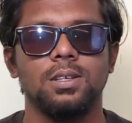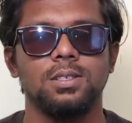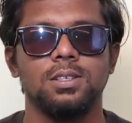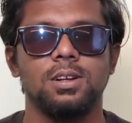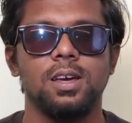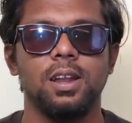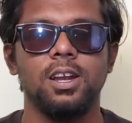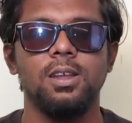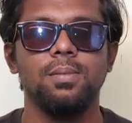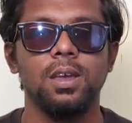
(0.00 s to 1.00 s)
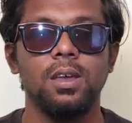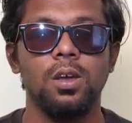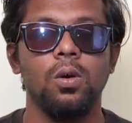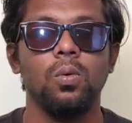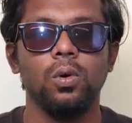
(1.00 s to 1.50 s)
எலெக்ஷன் இருக்குல்ல ரெண்டுமே
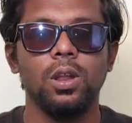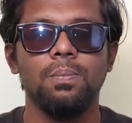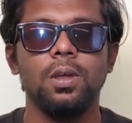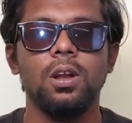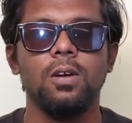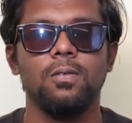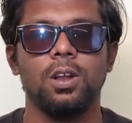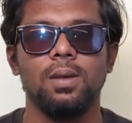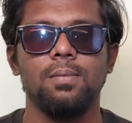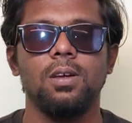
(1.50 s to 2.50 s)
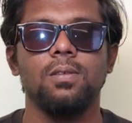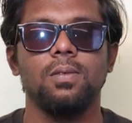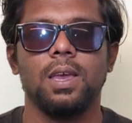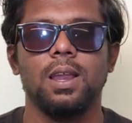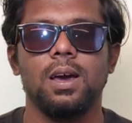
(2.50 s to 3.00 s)
ஒரே பீரியட் ஆஃப் டைமில்
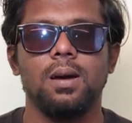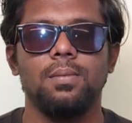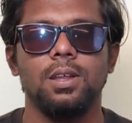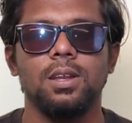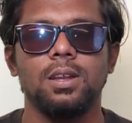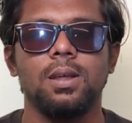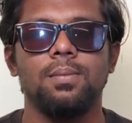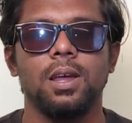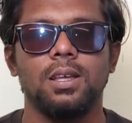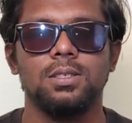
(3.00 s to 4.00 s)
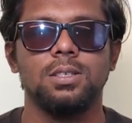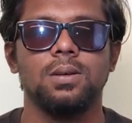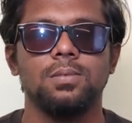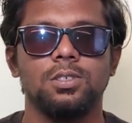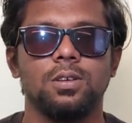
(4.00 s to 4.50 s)
வைக்கலாம் அப்படின்ட்டு நம்ம எலெக்ஷன்
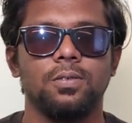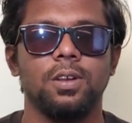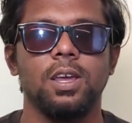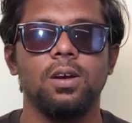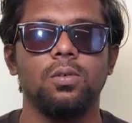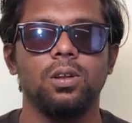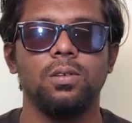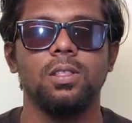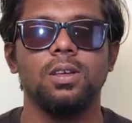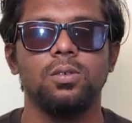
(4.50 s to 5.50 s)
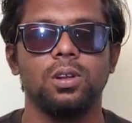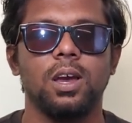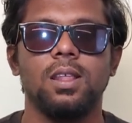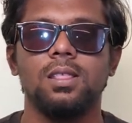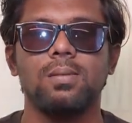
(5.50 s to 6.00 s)
கமிஷன் ஆஃப் இந்தியா ஒரு வந்து ஒரு
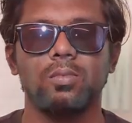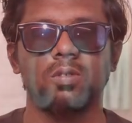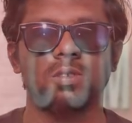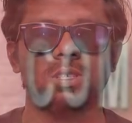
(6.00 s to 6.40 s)
கருத்தை முன்